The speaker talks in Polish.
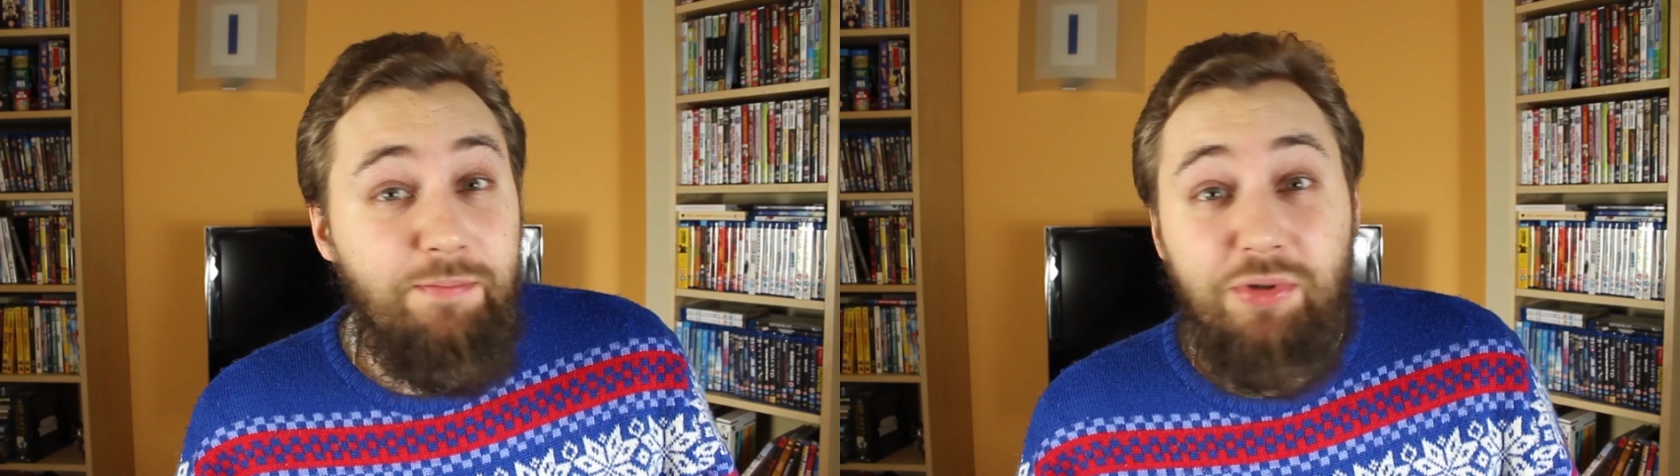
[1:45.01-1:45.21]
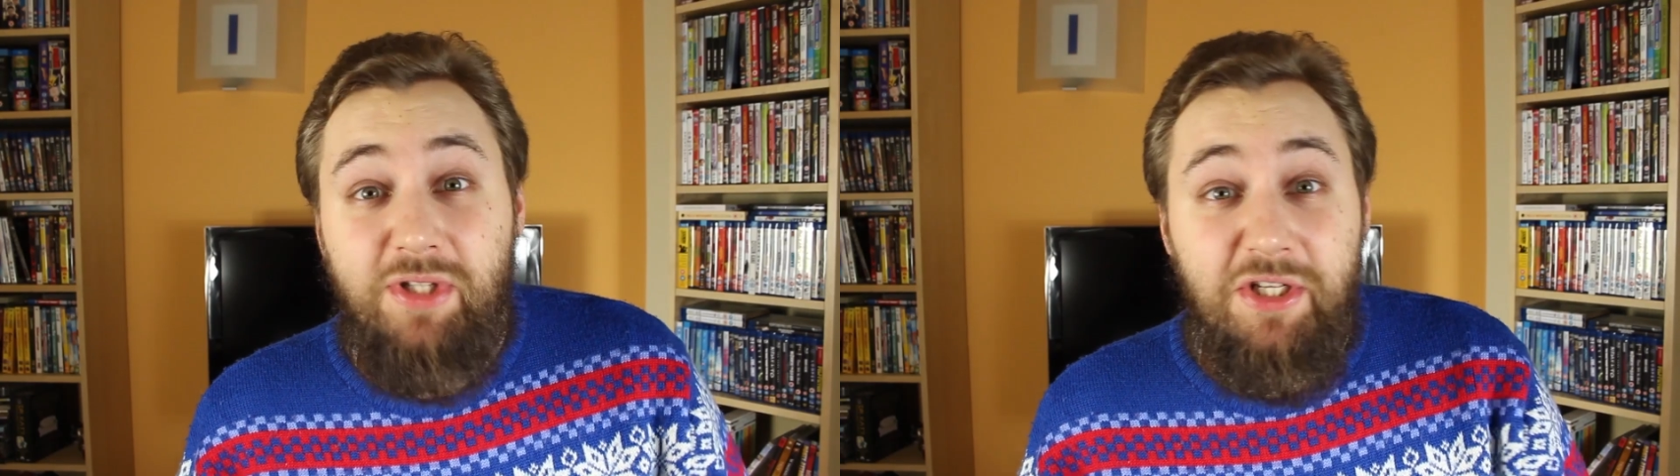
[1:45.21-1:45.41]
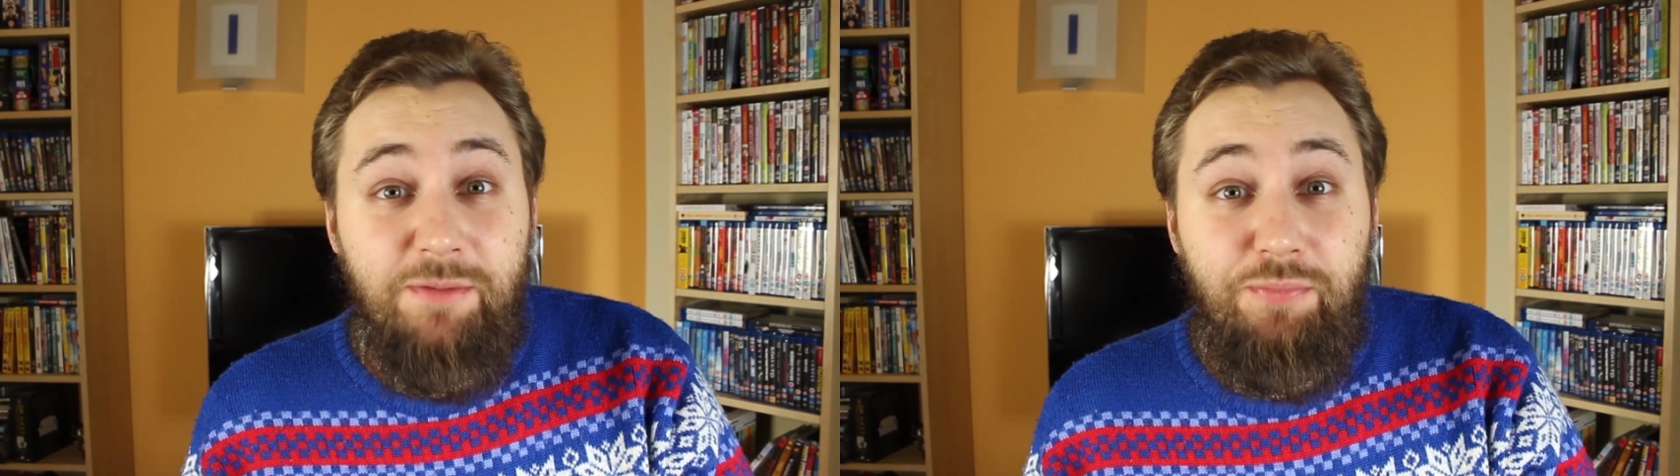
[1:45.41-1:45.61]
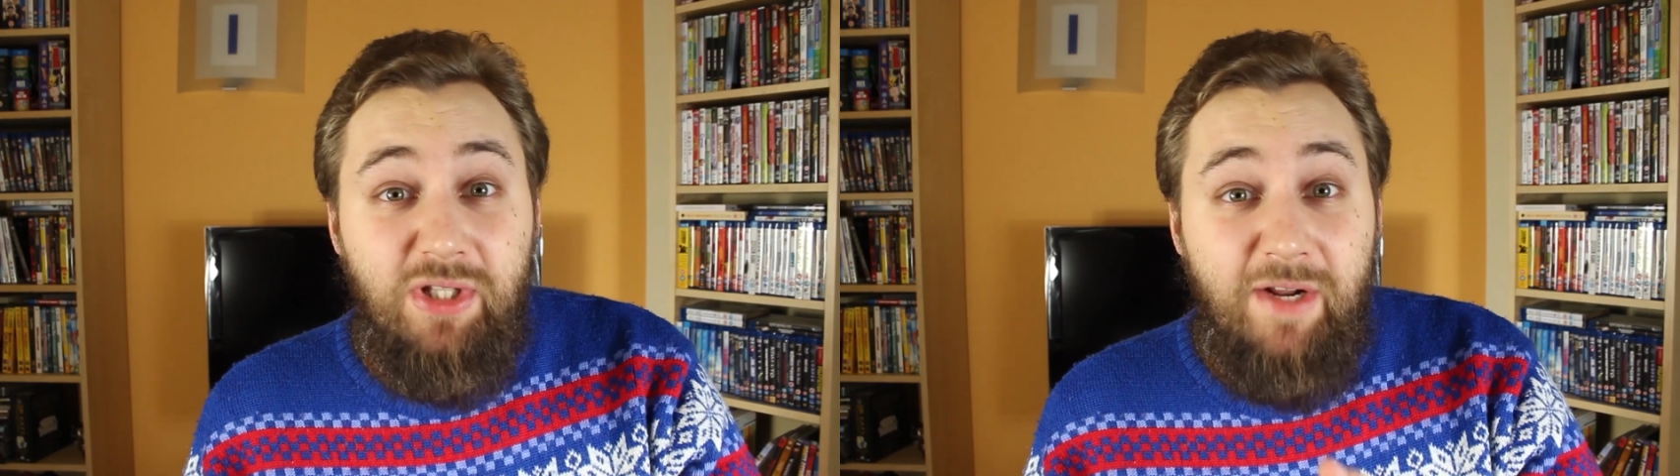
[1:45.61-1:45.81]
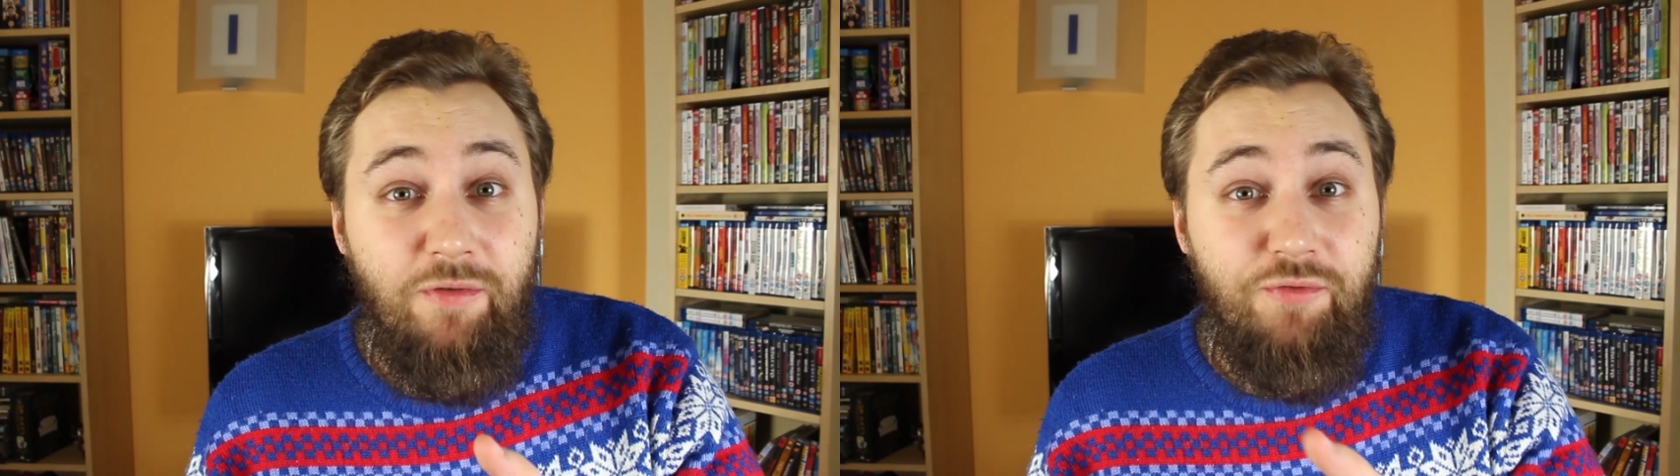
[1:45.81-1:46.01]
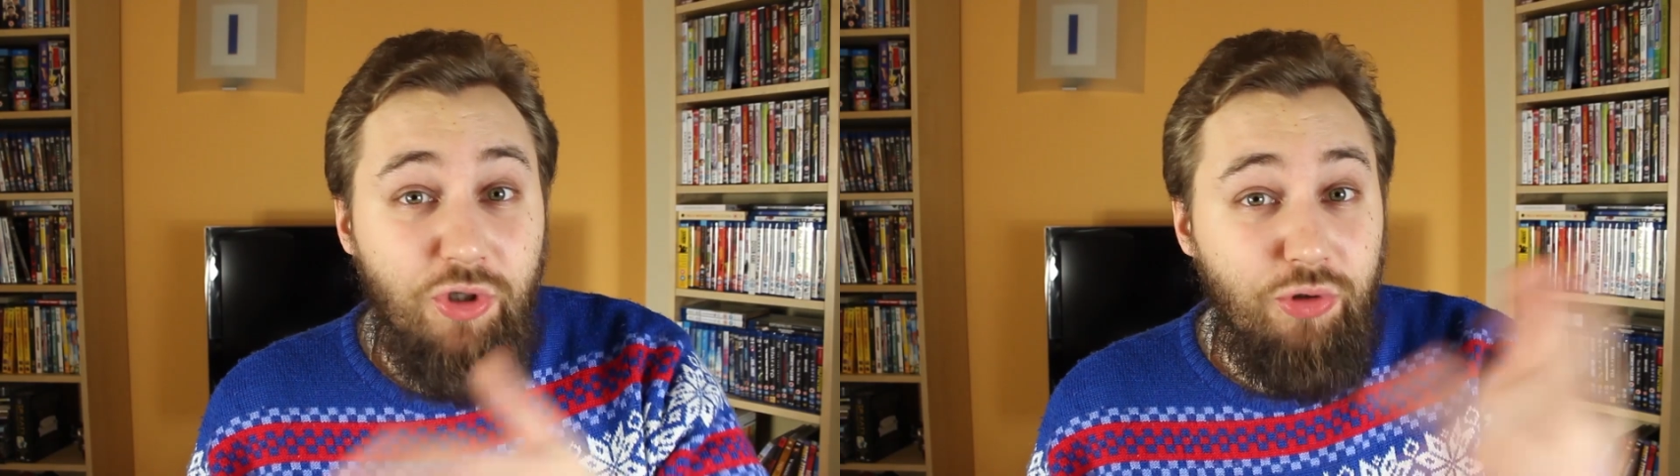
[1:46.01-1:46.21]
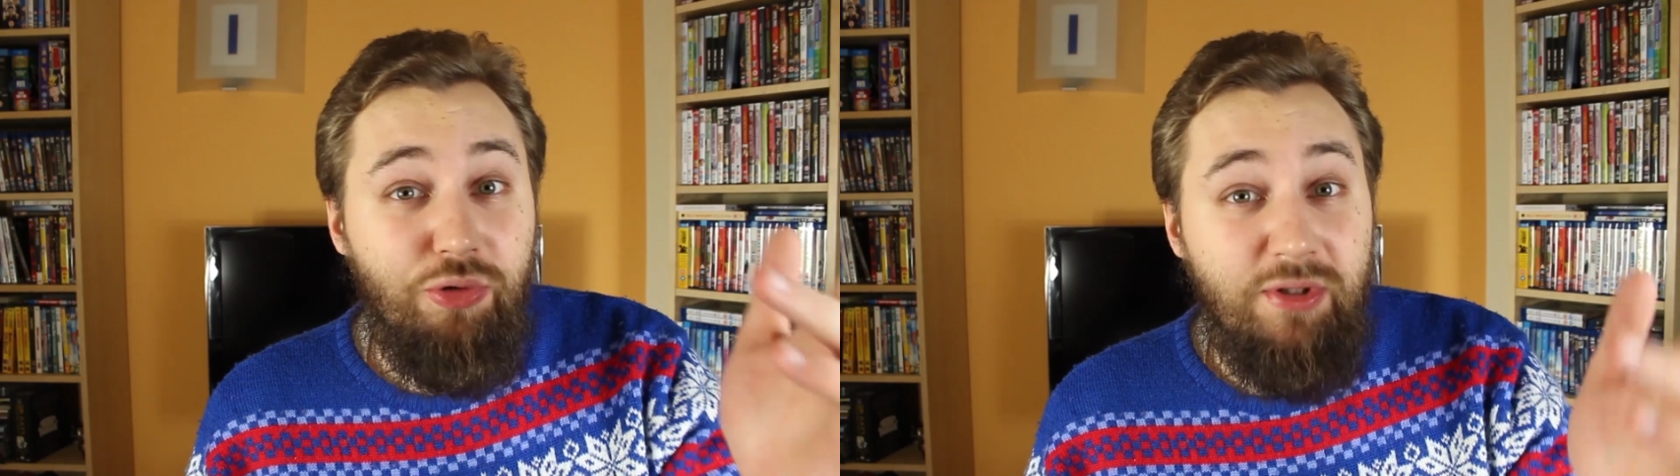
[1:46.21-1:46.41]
postacie potrafią w środku